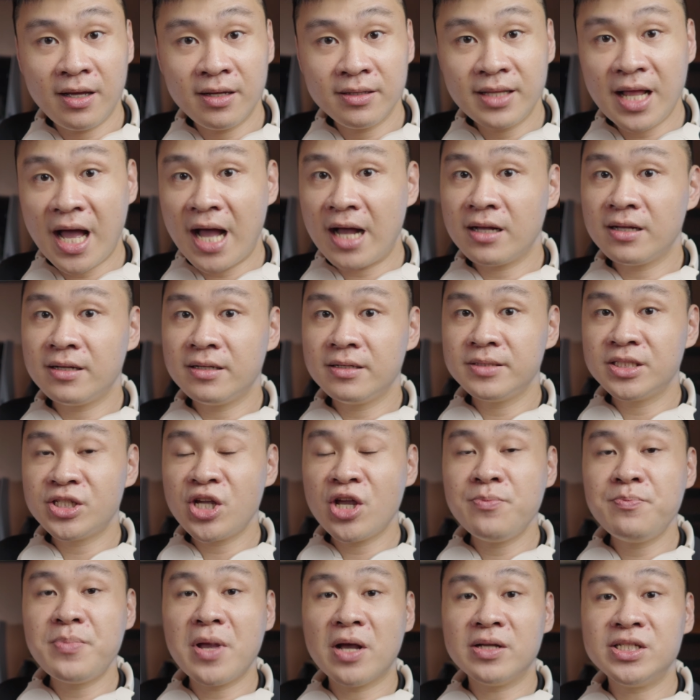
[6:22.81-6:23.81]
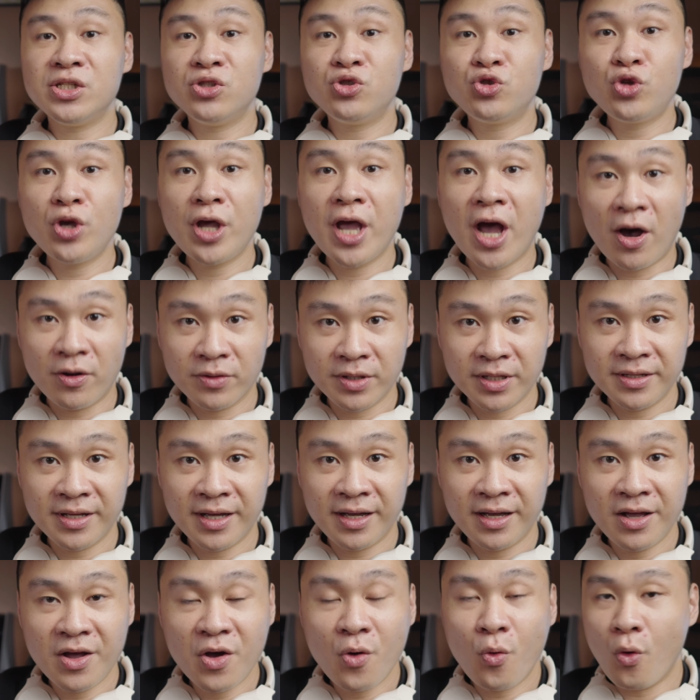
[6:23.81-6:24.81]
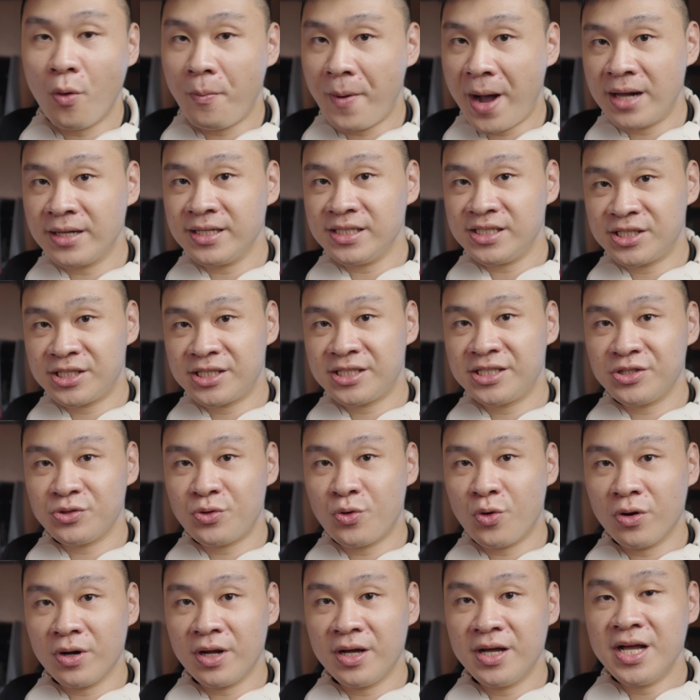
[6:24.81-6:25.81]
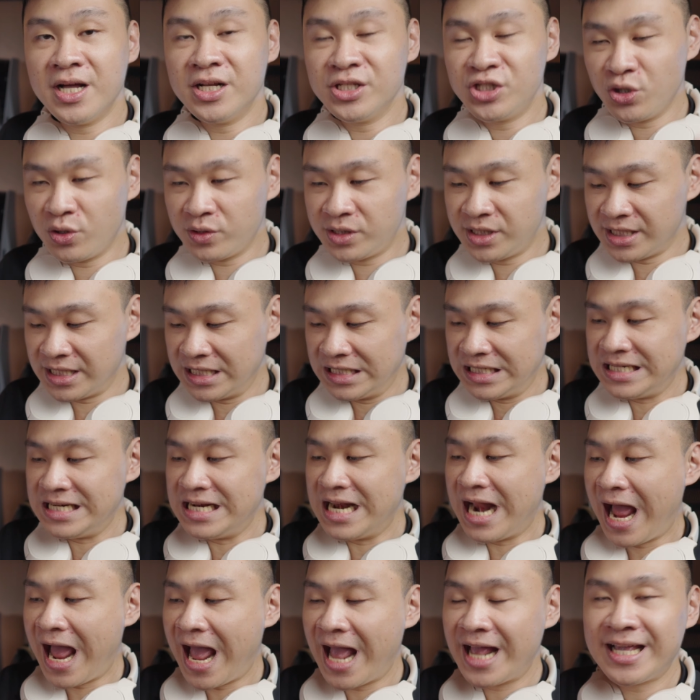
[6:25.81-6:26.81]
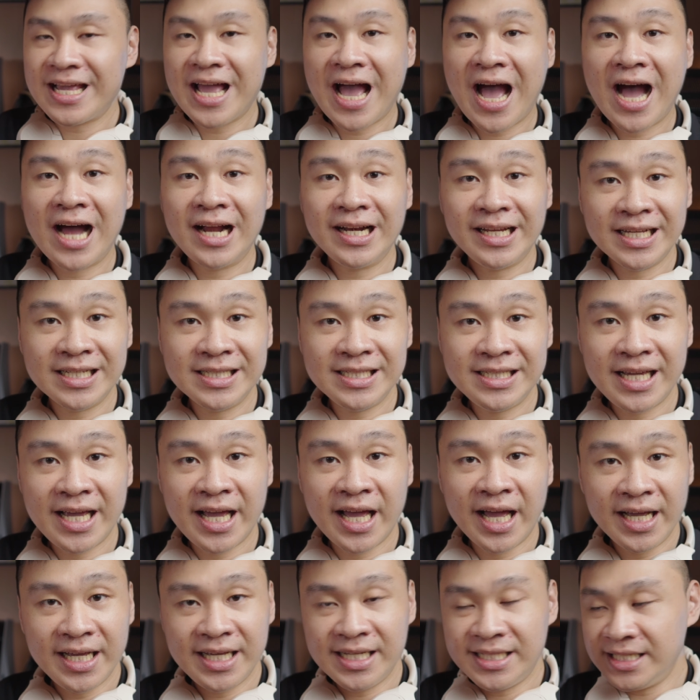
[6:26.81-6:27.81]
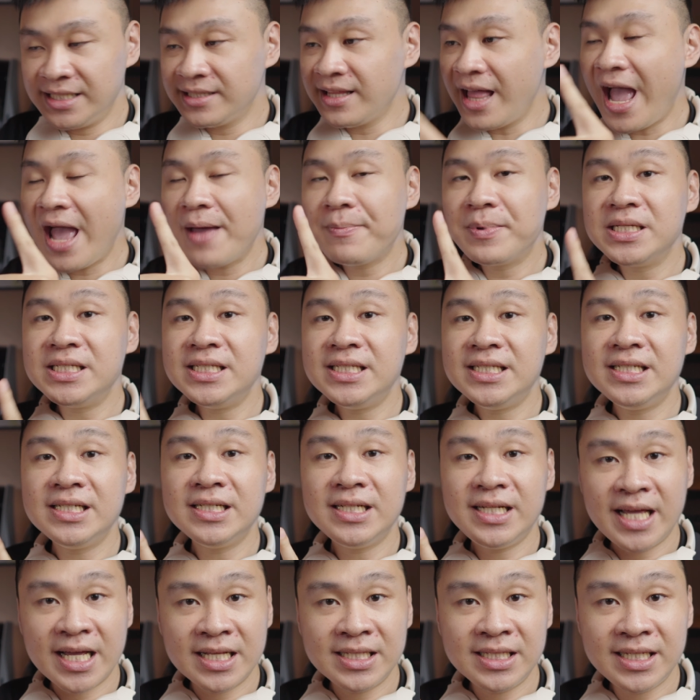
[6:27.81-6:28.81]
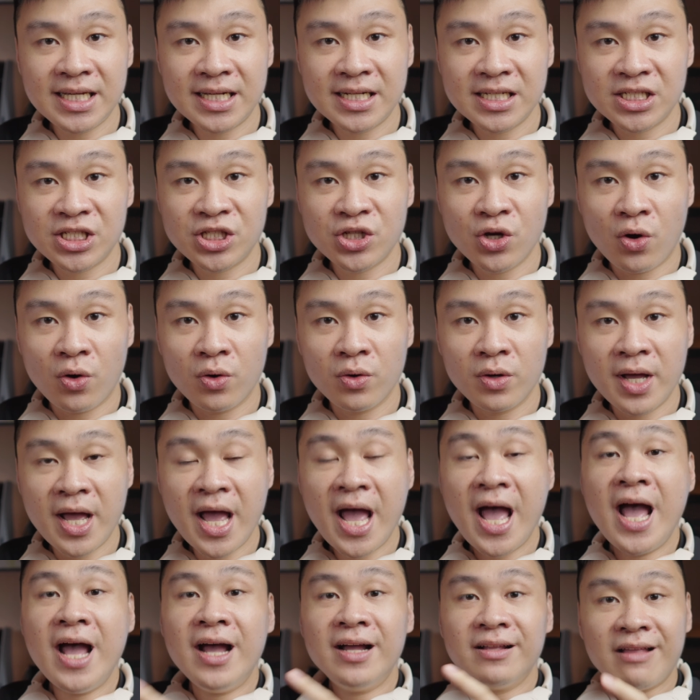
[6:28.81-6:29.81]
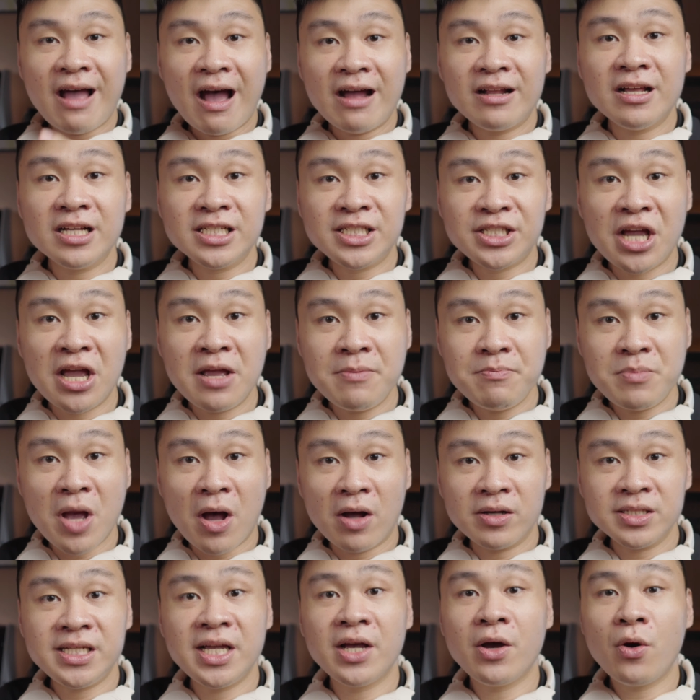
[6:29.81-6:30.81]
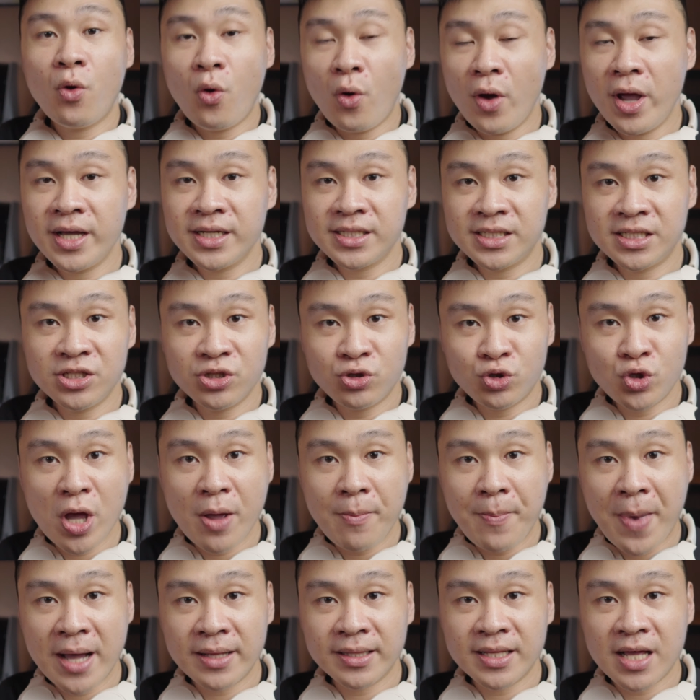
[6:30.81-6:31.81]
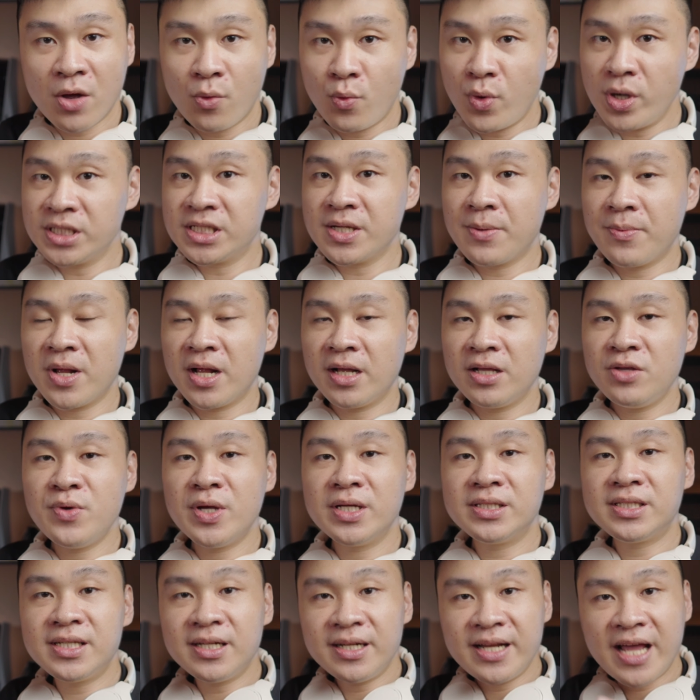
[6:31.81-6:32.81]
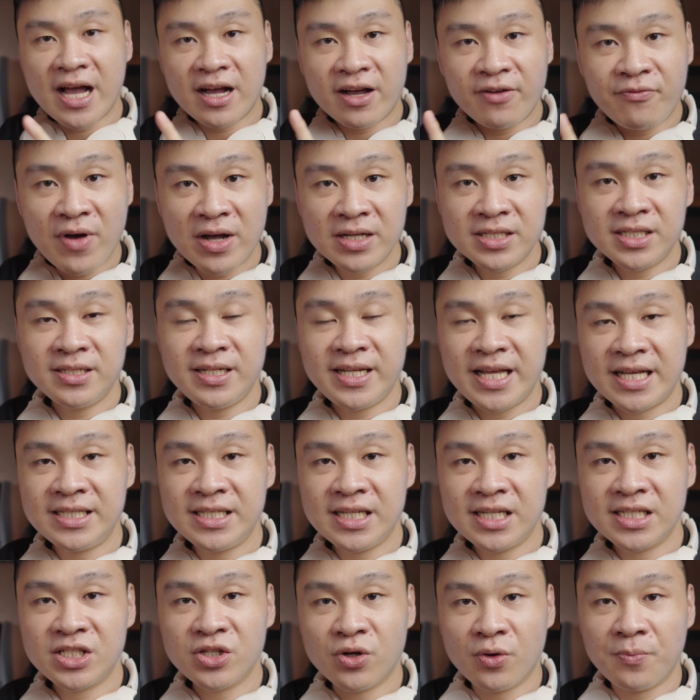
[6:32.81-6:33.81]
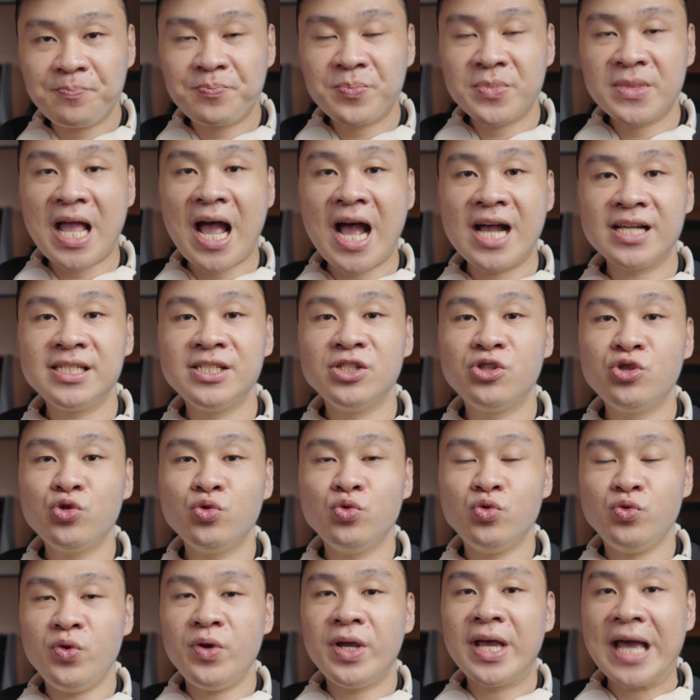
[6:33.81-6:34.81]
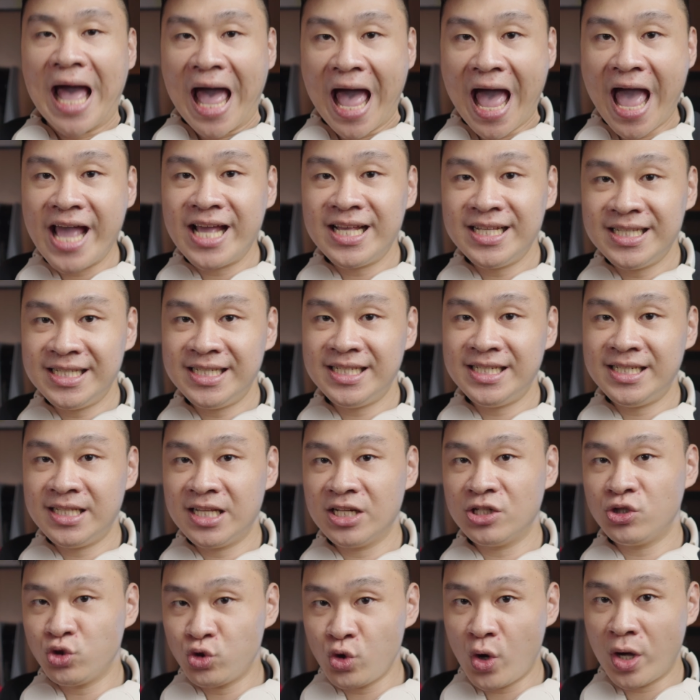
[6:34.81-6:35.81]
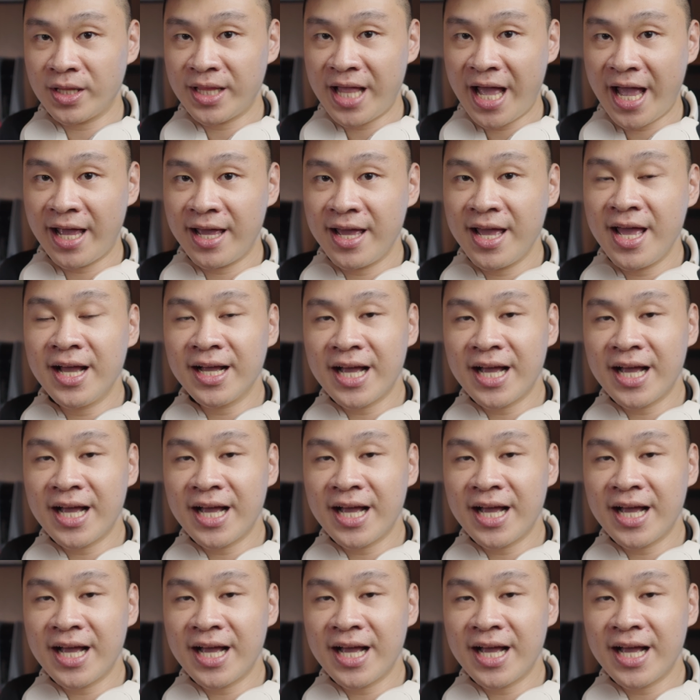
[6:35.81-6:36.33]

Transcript: 那声音表现最好的呢？我帮你试过了，就是蓝牙连接以及 Type C 连接的时候，它的声音表现会是最棒的。为什么？因为这两个方式连接的时候，它是处于开机的状态。